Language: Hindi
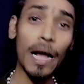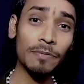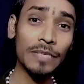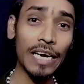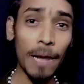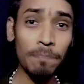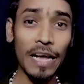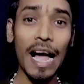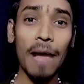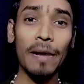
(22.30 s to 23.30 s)
कब से कब
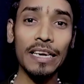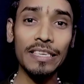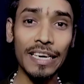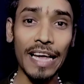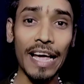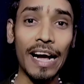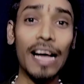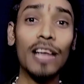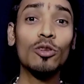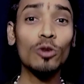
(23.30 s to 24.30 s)
तक आपका रिजल्ट
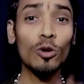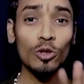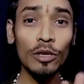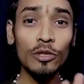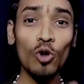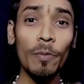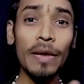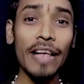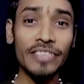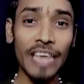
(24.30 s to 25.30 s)
आएगा तो दोस्तों जो
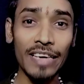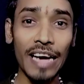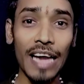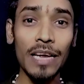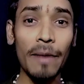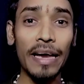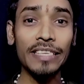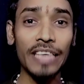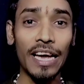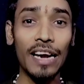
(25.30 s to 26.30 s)
भी जानकारी हमारे
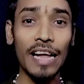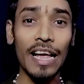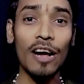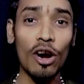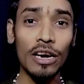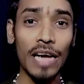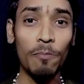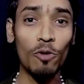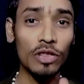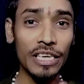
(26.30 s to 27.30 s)
चैनल के अकॉर्डिंग
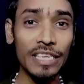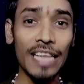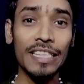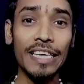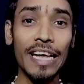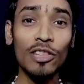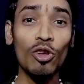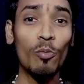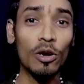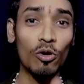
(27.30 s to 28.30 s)
आपको दी जाती है
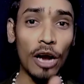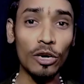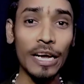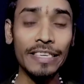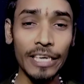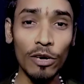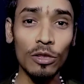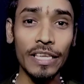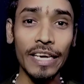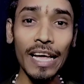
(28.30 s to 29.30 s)
तो बिल्कुल ऑथेंटिक
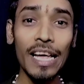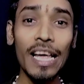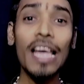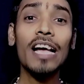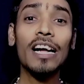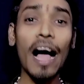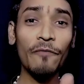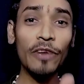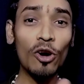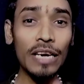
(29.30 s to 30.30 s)
होती है
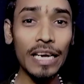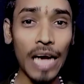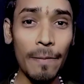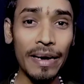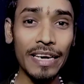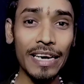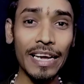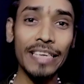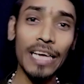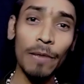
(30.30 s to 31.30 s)
काफ़ी लोगों ने कमेंट
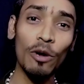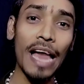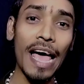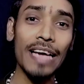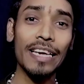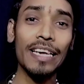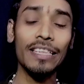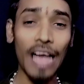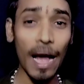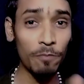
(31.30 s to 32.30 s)
करके ये बोला है कि
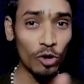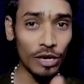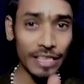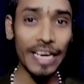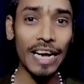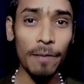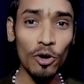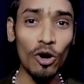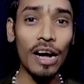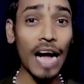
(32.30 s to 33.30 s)
आप लोगों ने देखा
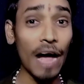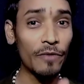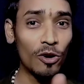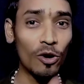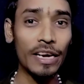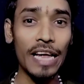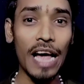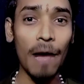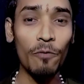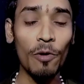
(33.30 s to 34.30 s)
भी होगा काफ़ी लोगों ने
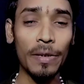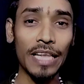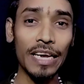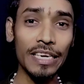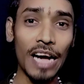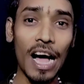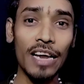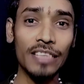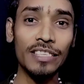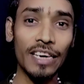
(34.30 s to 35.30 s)
अब वो पता नहीं
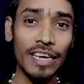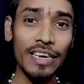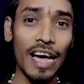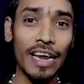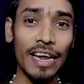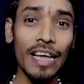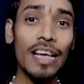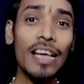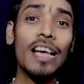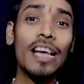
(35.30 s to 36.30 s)
कहाँ नज़र नहीं आ रहे हैं
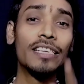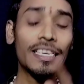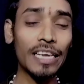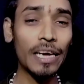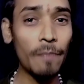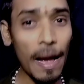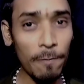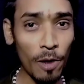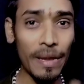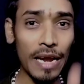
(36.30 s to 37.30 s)
जैसा कि
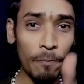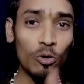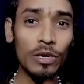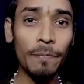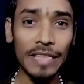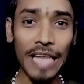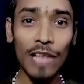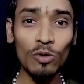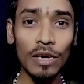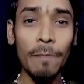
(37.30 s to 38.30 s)
आपको मैंने पूरी
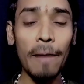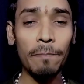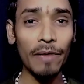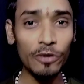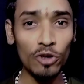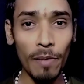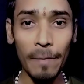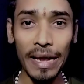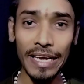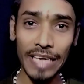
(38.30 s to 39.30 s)
बता दूं कि मैं अपने वीडियो में
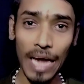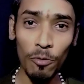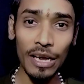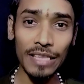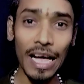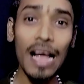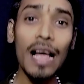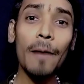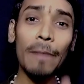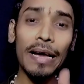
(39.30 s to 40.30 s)
मैंने क्या बोला था
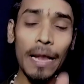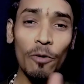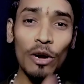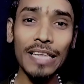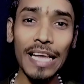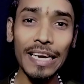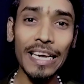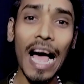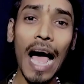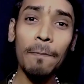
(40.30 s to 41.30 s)
मैंने बोला था
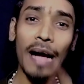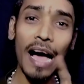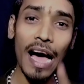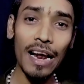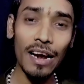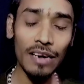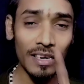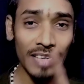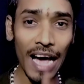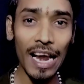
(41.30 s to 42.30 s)
कि आपका
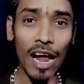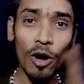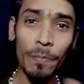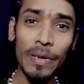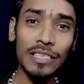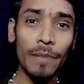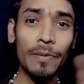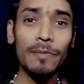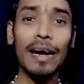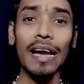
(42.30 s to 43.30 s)
18 और 20 के
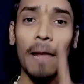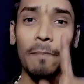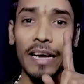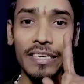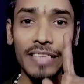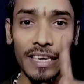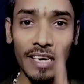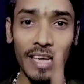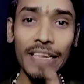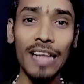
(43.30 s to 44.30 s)
बीच में अगर आपका रिजल्ट
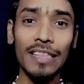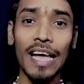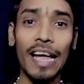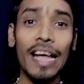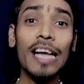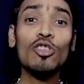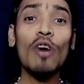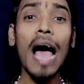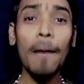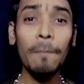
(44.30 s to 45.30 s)
नहीं आता है तो
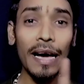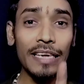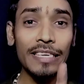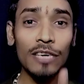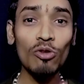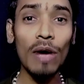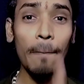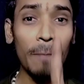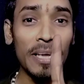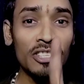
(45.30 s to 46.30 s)
आपका रिजल्ट जो है
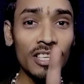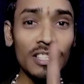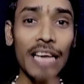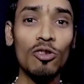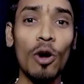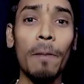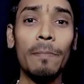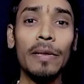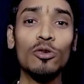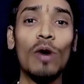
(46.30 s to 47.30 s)
25 तारीख को
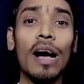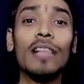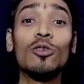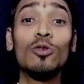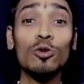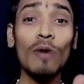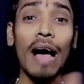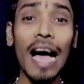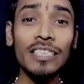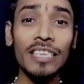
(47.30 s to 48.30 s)
पब्लिश होगा तो दोस्तों
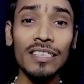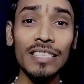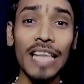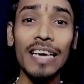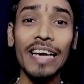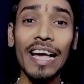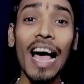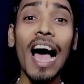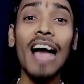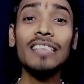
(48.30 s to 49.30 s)
आज कितनी तारीख है
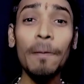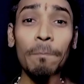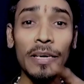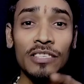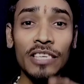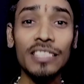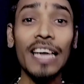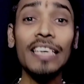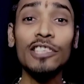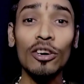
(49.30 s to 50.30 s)
आज है 25
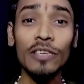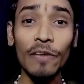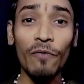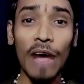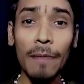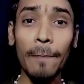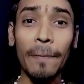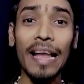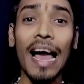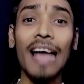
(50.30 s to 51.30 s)
यानी 25
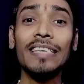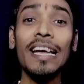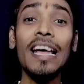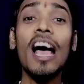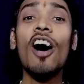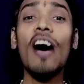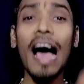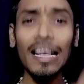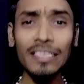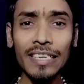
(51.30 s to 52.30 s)
अप्रैल आज है और
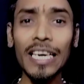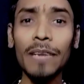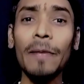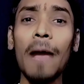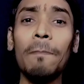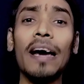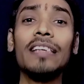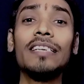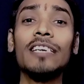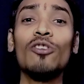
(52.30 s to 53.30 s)
आज की डेट में आपका
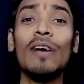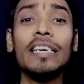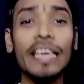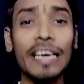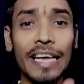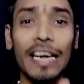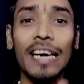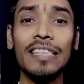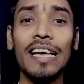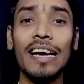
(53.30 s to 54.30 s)
रिजल्ट जो है डिक्लेयर
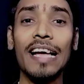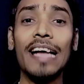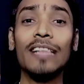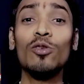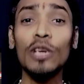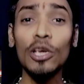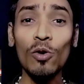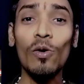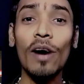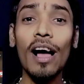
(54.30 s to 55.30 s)
कर दिया गया है तो
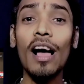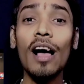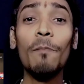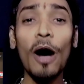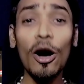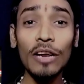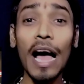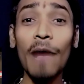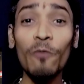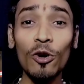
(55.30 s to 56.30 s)
क्यों पावले
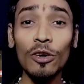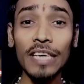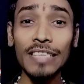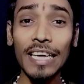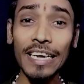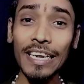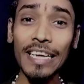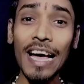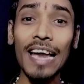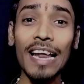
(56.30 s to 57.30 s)
आप वो लोग नजर ही
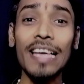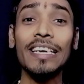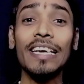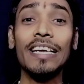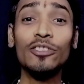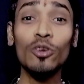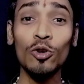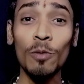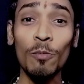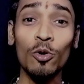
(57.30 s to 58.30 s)
नहीं आ रहे हैं कि
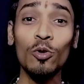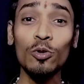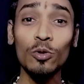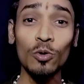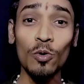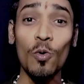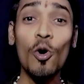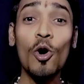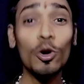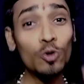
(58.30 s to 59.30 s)
चुन्नू मुन्नू सुन्नू
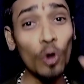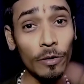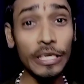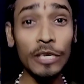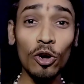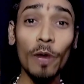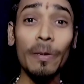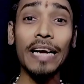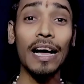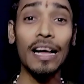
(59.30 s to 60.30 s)
जो जिन्होंने भी